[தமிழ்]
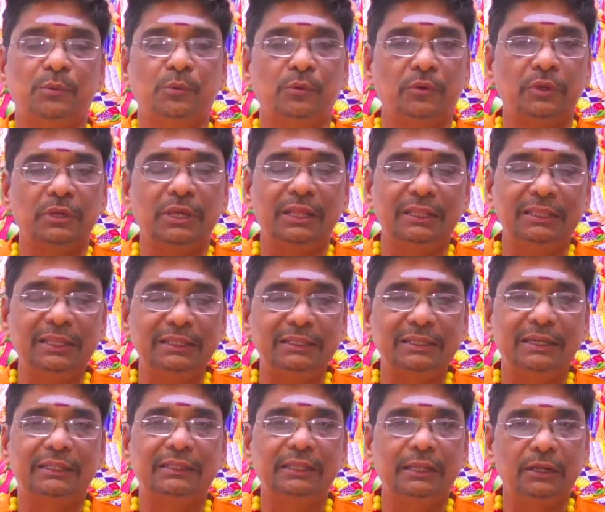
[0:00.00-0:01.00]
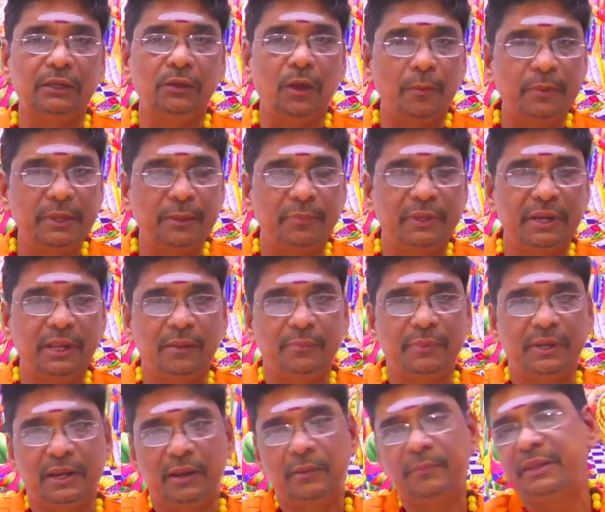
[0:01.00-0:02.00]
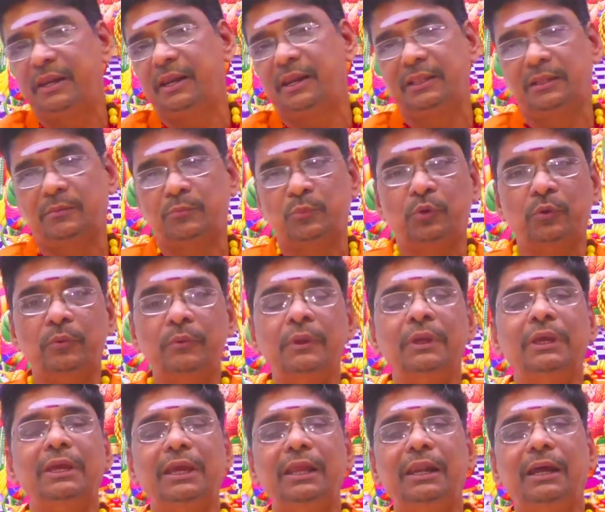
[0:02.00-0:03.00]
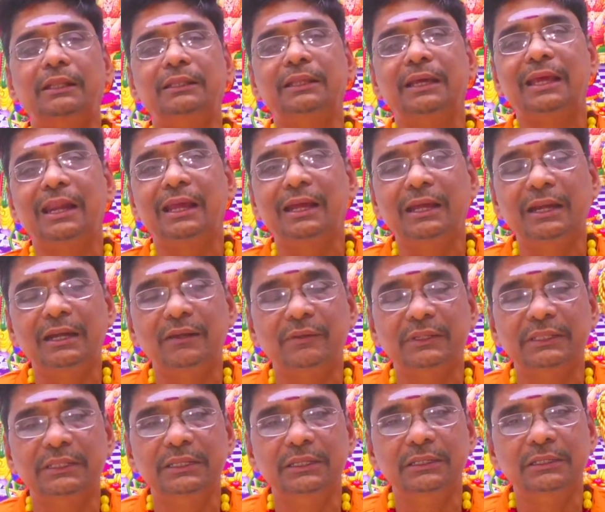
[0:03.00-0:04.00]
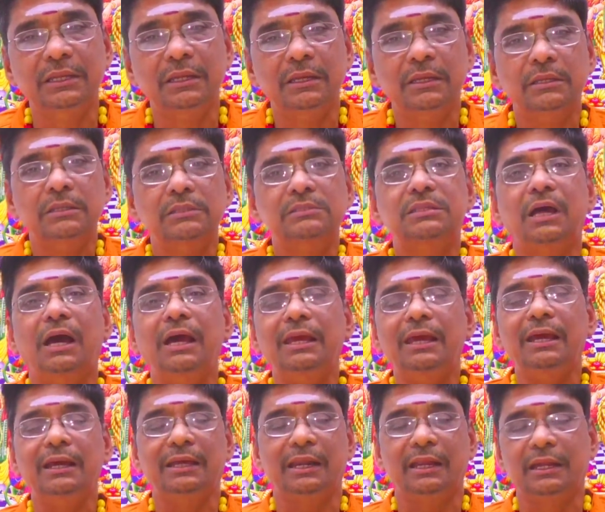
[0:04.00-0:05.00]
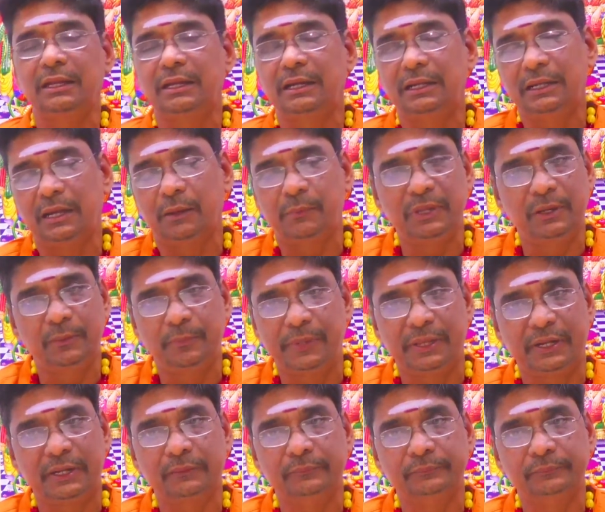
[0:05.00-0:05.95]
போகும் எந்தெந்த இடத்துல இருக்கோ அப்படியே பின்னால் பின்னால் பின்னால் தான் போகும் ஏன்னா அந்த கிரகங்கள் வந்து சாயா கிரகங்கள் அப்படின்னு பேர்